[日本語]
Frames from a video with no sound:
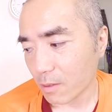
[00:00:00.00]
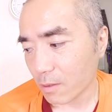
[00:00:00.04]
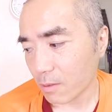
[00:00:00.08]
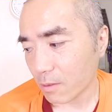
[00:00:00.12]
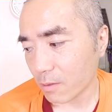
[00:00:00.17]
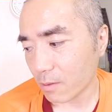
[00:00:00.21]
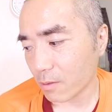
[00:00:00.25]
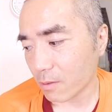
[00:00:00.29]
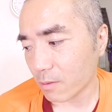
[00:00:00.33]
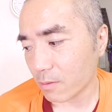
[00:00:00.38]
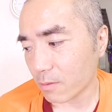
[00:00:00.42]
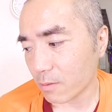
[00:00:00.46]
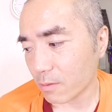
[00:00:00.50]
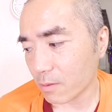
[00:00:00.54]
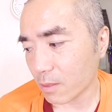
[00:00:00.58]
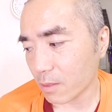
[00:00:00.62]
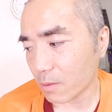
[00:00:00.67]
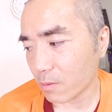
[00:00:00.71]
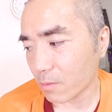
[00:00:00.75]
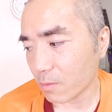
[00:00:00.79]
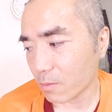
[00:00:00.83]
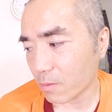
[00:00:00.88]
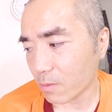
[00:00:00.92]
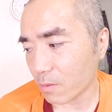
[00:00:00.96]
ああそんな
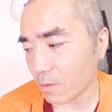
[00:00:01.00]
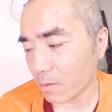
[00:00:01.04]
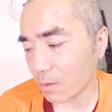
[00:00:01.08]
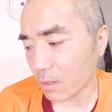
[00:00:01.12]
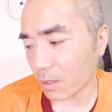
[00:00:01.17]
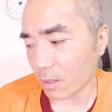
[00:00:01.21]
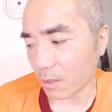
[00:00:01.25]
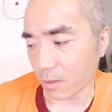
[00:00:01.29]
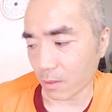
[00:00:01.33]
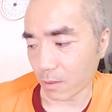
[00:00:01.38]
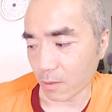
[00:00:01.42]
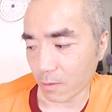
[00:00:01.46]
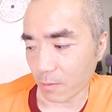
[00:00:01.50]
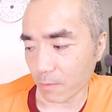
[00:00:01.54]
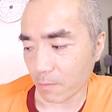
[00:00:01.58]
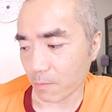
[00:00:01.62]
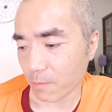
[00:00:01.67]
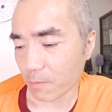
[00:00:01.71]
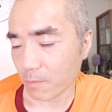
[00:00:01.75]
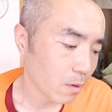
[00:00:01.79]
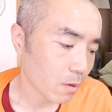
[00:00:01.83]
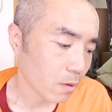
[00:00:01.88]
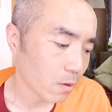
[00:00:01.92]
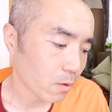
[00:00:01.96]
ところかな
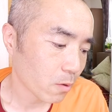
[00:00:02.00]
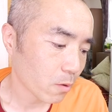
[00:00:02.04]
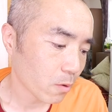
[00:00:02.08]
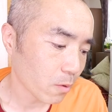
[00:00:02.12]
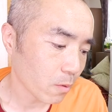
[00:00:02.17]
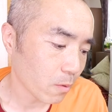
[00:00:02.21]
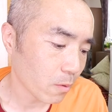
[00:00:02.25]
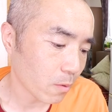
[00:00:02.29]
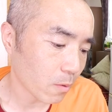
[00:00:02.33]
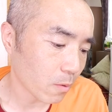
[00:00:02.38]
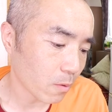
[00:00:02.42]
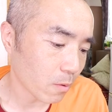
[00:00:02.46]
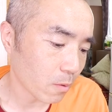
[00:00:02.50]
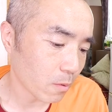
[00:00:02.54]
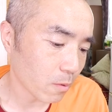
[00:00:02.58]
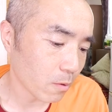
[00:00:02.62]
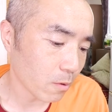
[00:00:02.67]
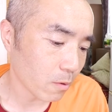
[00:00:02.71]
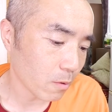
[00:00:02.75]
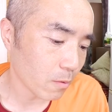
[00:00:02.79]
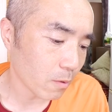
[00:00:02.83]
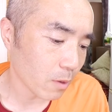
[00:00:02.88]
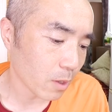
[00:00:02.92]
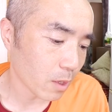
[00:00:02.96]
今日
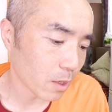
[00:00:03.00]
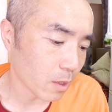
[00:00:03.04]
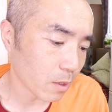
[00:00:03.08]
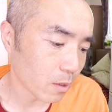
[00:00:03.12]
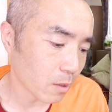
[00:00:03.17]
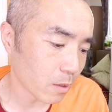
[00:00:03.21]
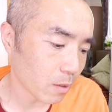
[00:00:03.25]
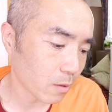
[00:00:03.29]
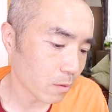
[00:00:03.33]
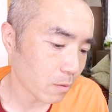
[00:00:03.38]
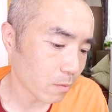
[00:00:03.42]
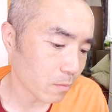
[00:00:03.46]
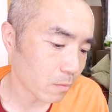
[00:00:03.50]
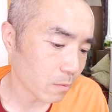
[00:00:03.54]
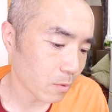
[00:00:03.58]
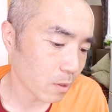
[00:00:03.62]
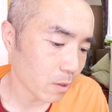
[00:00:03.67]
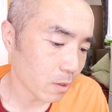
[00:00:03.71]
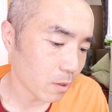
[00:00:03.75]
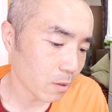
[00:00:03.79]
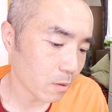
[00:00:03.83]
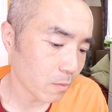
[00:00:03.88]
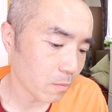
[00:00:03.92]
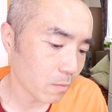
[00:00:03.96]
4杯
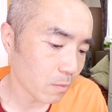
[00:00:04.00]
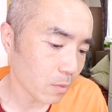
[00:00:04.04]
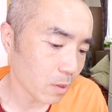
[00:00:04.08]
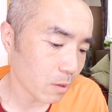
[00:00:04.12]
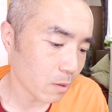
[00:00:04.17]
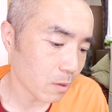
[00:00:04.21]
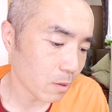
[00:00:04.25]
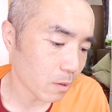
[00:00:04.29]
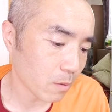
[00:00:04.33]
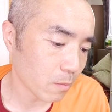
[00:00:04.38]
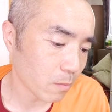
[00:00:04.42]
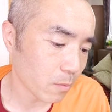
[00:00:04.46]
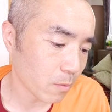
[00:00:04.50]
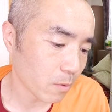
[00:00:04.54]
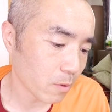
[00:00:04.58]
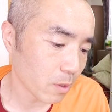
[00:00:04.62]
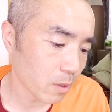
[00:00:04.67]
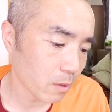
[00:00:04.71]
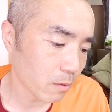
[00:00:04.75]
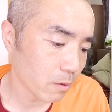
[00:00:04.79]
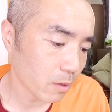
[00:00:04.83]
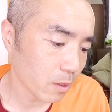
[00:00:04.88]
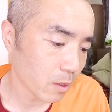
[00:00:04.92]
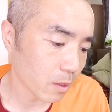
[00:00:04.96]
でまあ問
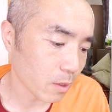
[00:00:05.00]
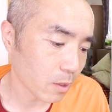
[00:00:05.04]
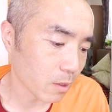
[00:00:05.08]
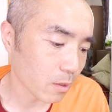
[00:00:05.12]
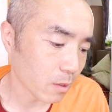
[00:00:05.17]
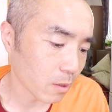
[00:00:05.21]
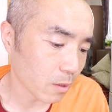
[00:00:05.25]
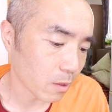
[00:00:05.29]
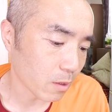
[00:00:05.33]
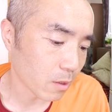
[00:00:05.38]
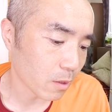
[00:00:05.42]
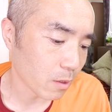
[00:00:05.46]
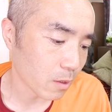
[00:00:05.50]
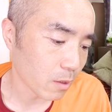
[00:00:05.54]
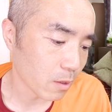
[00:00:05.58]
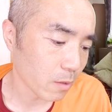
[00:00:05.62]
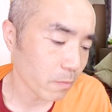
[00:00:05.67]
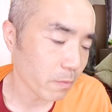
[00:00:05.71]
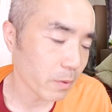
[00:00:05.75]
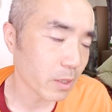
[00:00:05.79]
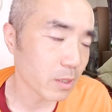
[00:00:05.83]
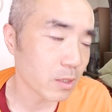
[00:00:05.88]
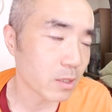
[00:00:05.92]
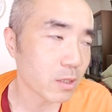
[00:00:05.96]
題はなかったね
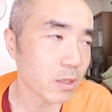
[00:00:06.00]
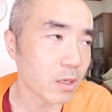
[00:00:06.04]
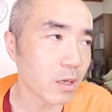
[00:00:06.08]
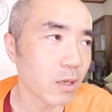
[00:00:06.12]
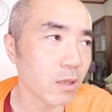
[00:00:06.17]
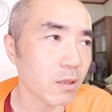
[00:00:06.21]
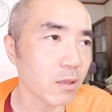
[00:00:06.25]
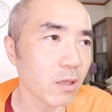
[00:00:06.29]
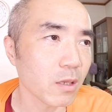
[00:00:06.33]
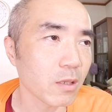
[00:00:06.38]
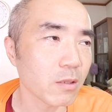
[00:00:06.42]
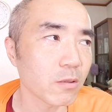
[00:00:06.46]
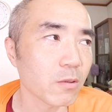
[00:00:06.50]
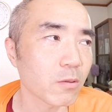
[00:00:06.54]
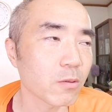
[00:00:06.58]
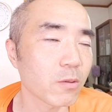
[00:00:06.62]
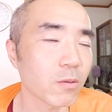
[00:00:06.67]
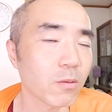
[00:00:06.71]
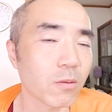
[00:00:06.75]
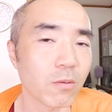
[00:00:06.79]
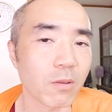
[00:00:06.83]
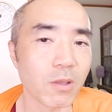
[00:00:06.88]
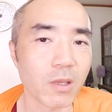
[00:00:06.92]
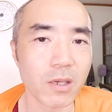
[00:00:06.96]
やっぱ時間経つと
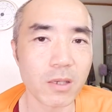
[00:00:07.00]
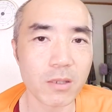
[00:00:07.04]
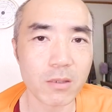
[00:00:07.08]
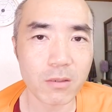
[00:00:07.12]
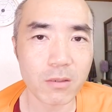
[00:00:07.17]
ちょっとお腹